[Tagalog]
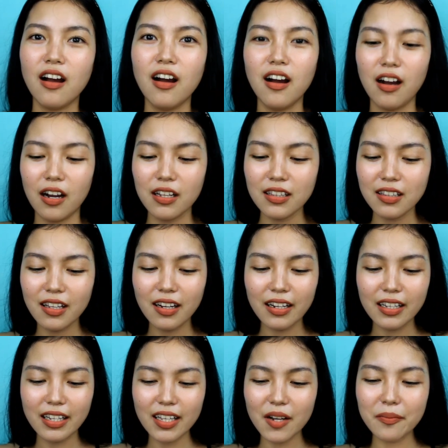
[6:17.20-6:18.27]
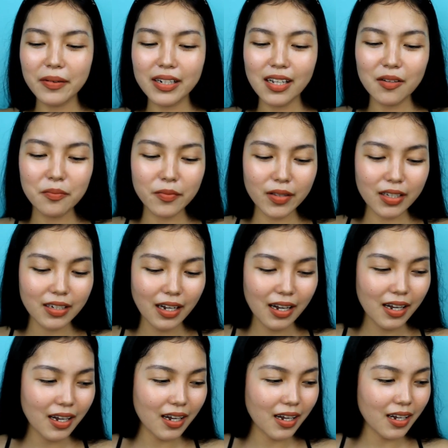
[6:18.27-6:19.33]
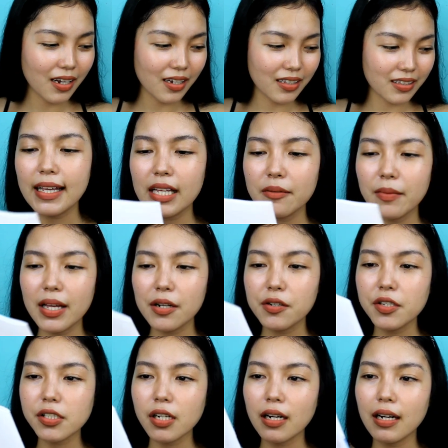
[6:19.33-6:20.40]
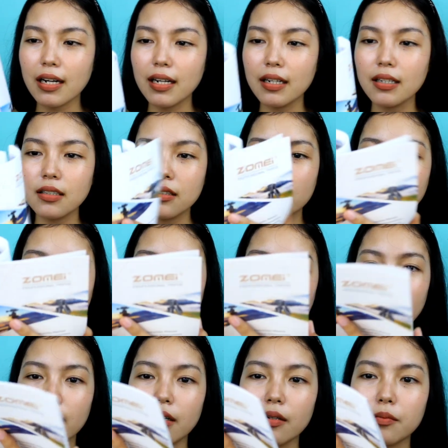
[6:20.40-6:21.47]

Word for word: Ang laki kaya pala ang bigat. Meron siyang parang